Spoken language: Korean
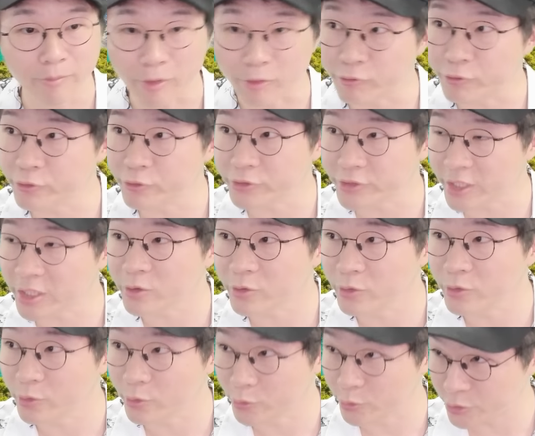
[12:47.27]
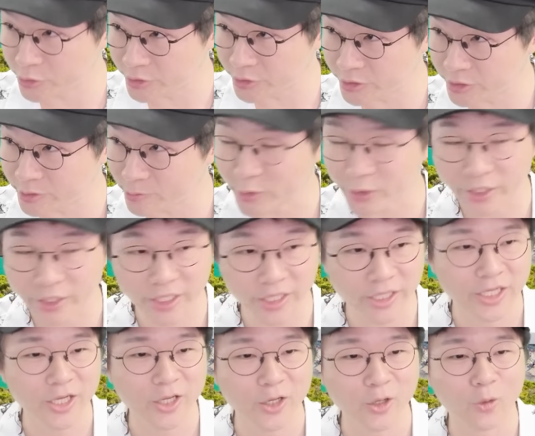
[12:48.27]
벗고 살고 5도씨. 뭐 이렇게
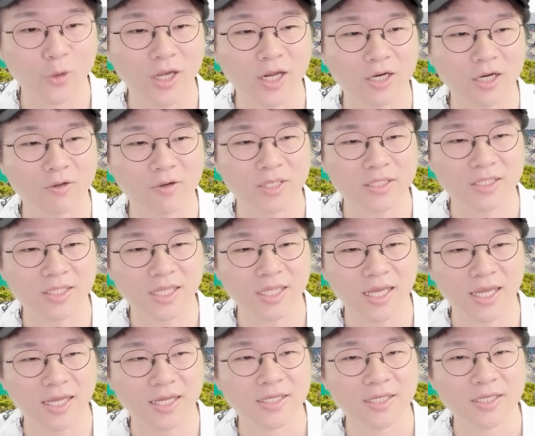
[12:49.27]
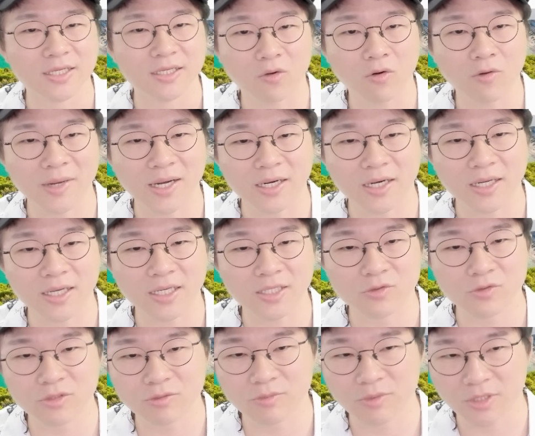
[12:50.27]
올라갈 것 같은데 코베아라의
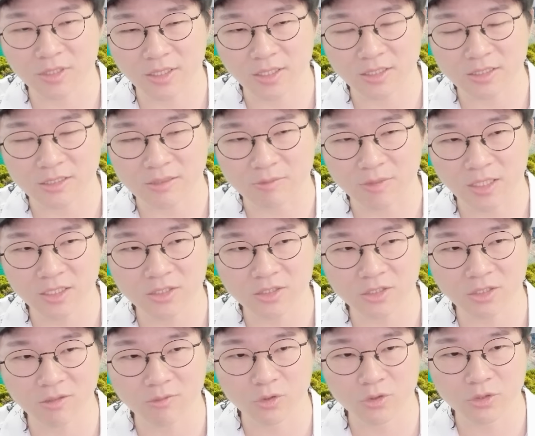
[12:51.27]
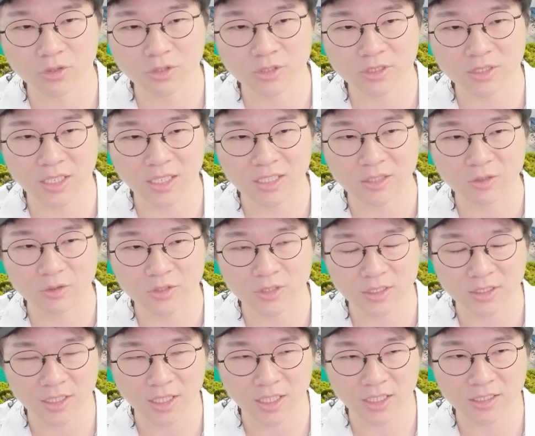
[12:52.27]
누염 이렇게 얘기했습니다. 1.5도씨에
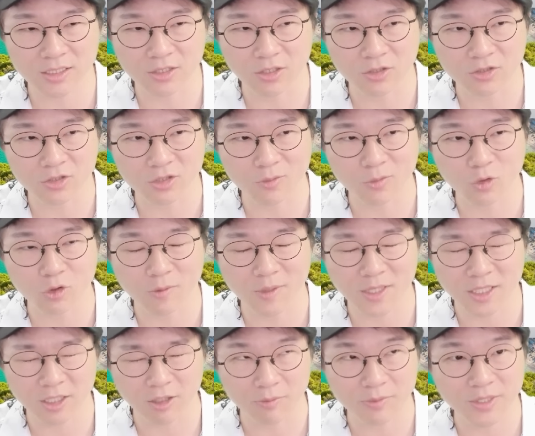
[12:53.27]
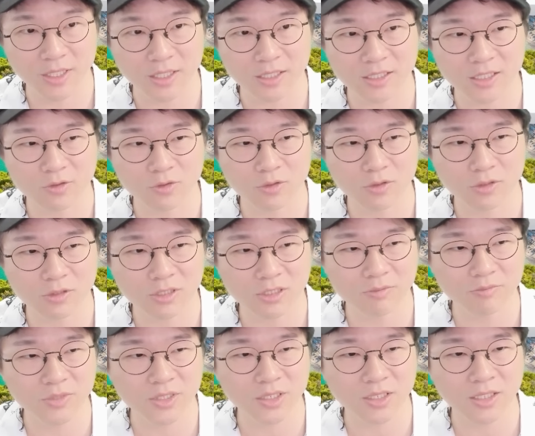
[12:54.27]
2도씨의 차이는 0.5도밖에 없다 그래도
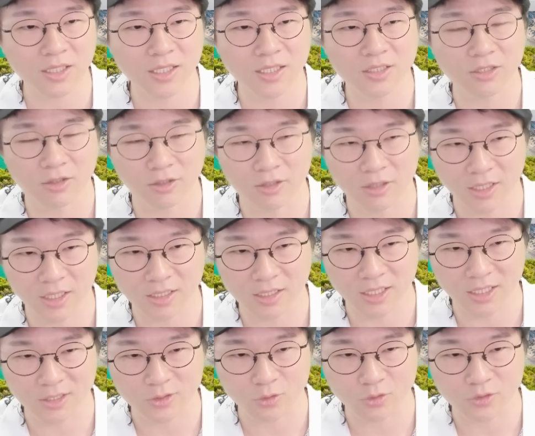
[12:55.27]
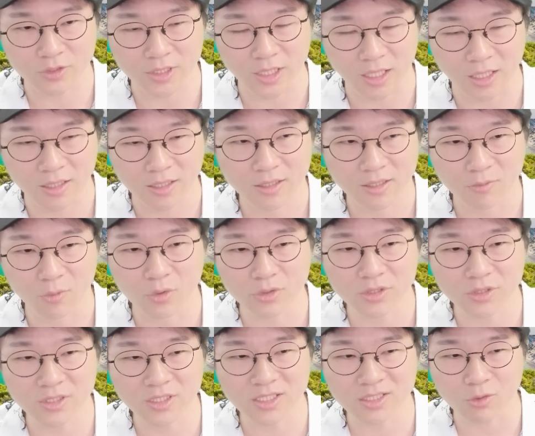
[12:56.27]
끔찍한 결과를 가져올 수 있다.
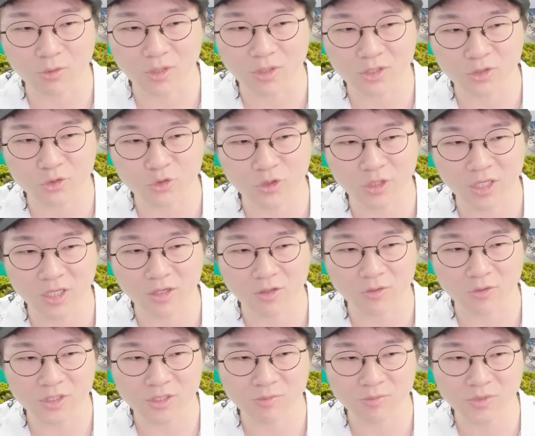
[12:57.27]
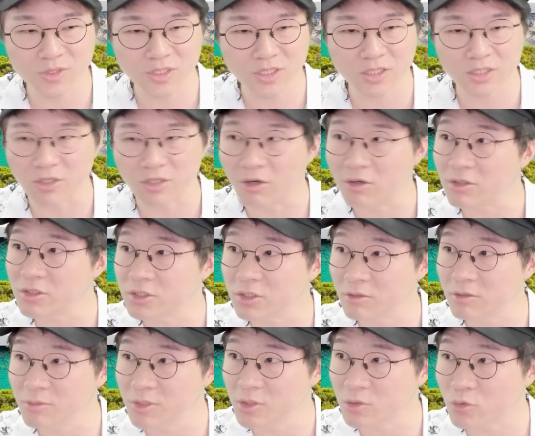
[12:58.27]
모든 1도가 중요하고 심지어
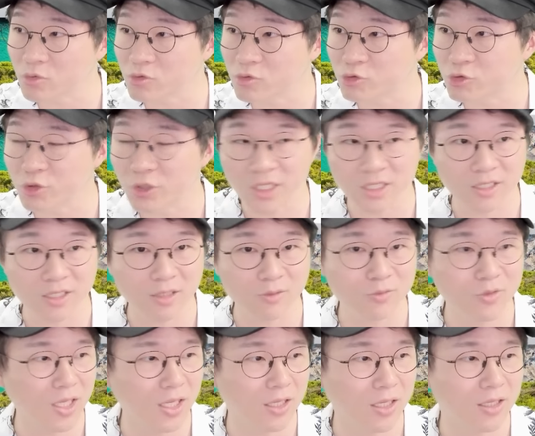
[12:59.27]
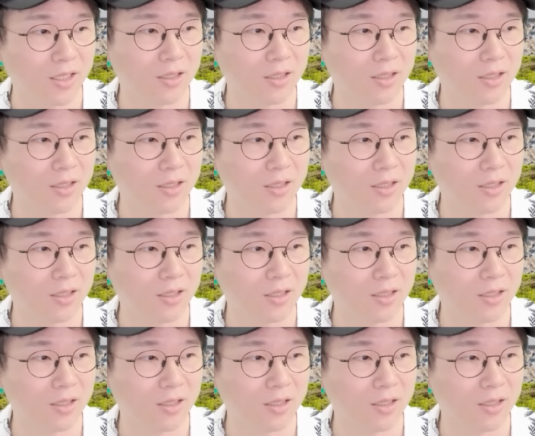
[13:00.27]
0.1도도 중요하기 때문에